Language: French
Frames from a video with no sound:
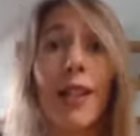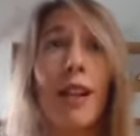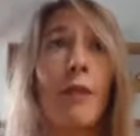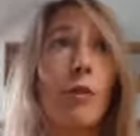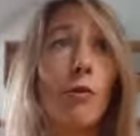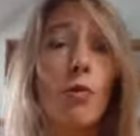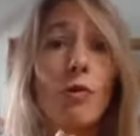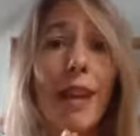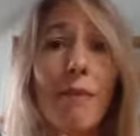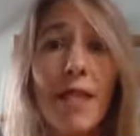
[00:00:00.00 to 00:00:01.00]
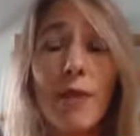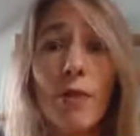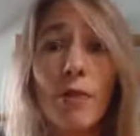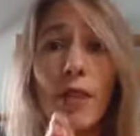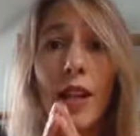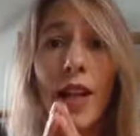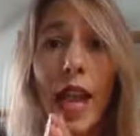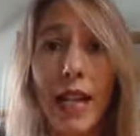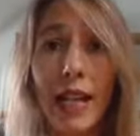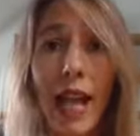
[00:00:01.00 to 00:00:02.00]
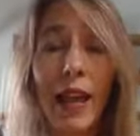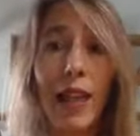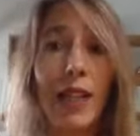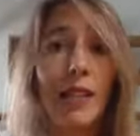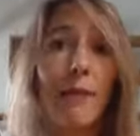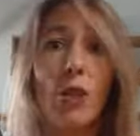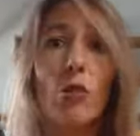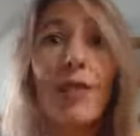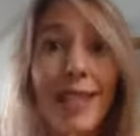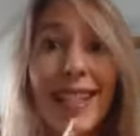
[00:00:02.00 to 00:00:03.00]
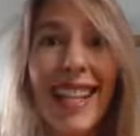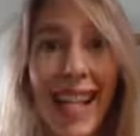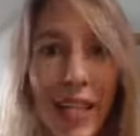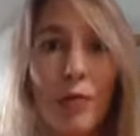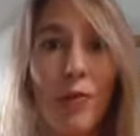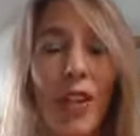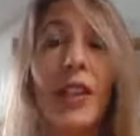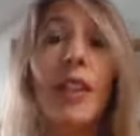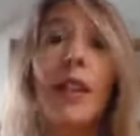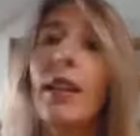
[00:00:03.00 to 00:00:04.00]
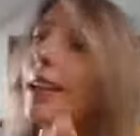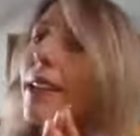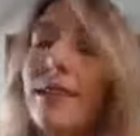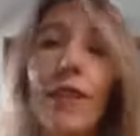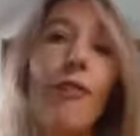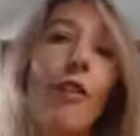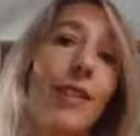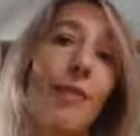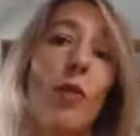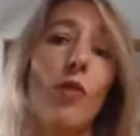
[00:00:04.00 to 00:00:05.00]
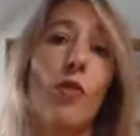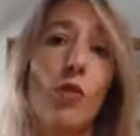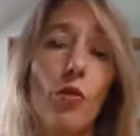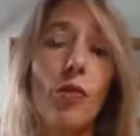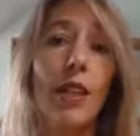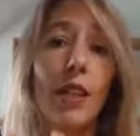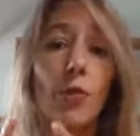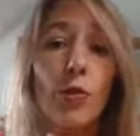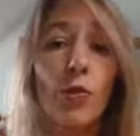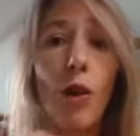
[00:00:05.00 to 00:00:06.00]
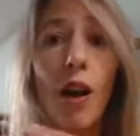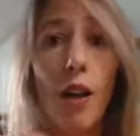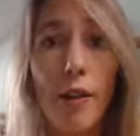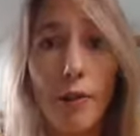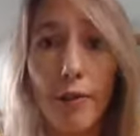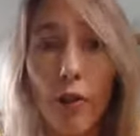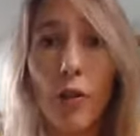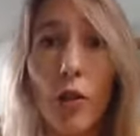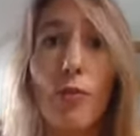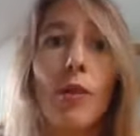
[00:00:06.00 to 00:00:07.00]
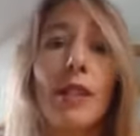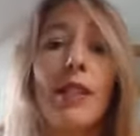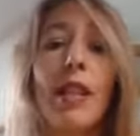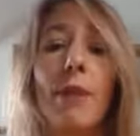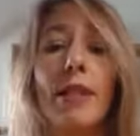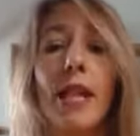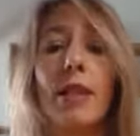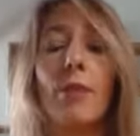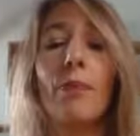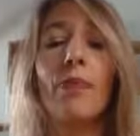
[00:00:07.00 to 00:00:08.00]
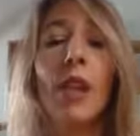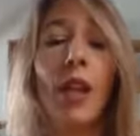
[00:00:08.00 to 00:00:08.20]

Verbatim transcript: À partir du moment où ta mission, elle est claire et que c'est pas juste gagner du fric, c'est forcément juste et tu dois vendre pour les aider à passer l'action.